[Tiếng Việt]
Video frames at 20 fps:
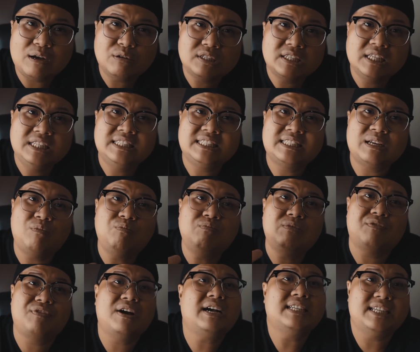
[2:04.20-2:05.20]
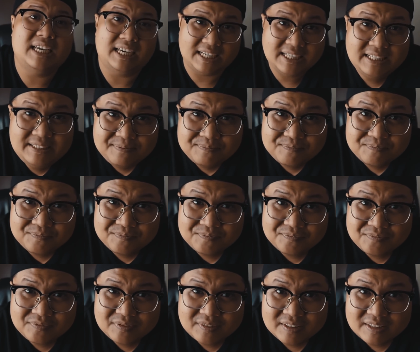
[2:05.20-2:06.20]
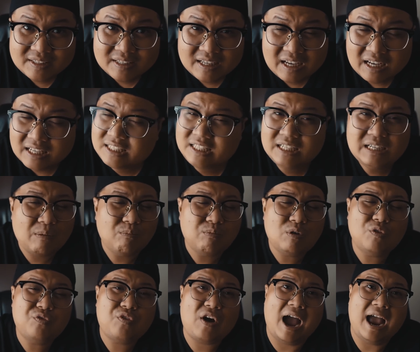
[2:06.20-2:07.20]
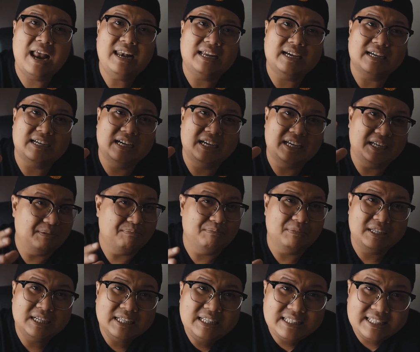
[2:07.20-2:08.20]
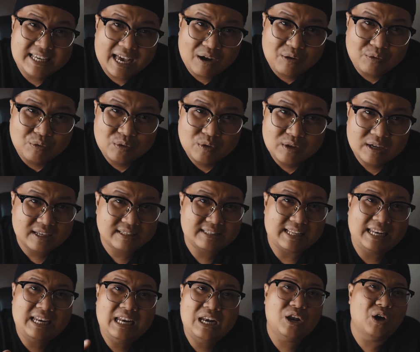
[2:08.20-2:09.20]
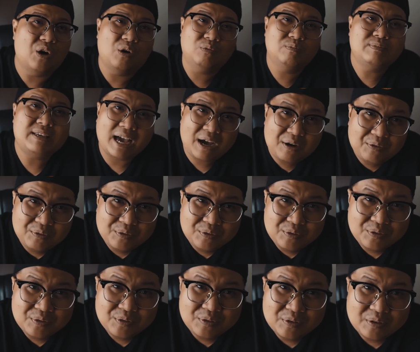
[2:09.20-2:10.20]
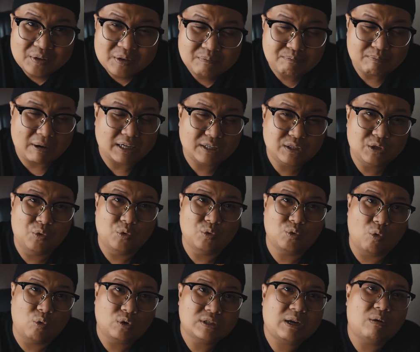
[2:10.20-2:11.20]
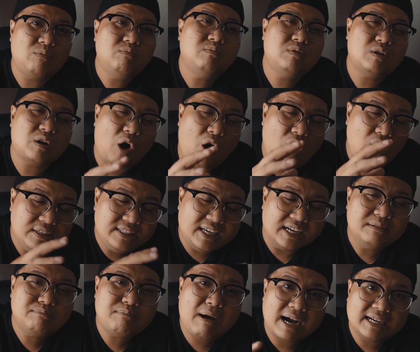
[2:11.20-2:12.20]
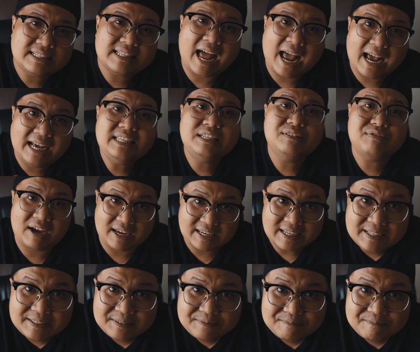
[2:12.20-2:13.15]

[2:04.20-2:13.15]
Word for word: nhau sinh sống và phát triển chứ không có phải là hiềm khích nhau đánh lộn nhau mặc dù cuộc sống có những băng đảng như vậy